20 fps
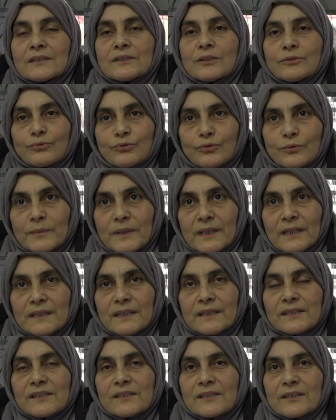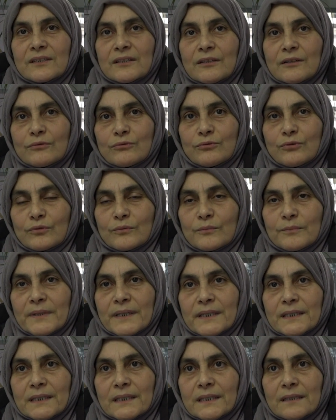Atatürk Mahallesi'nde kalıyorum
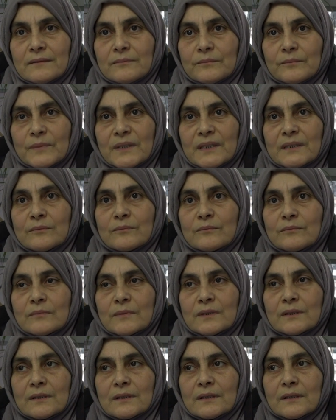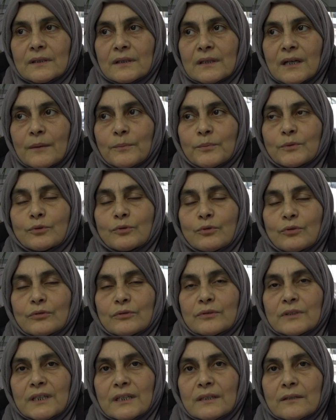ben de. Benim e, kapının
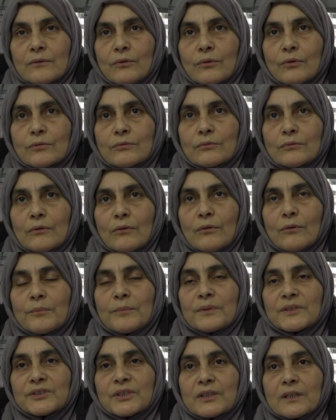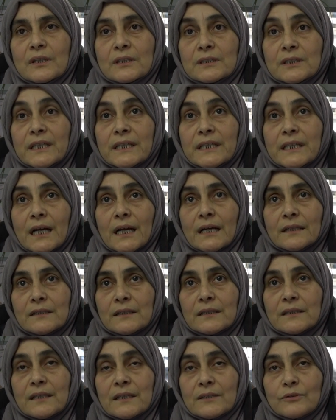önünde 10-15'e kadar
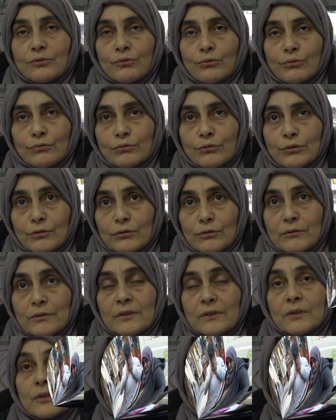yani kedi oluyor.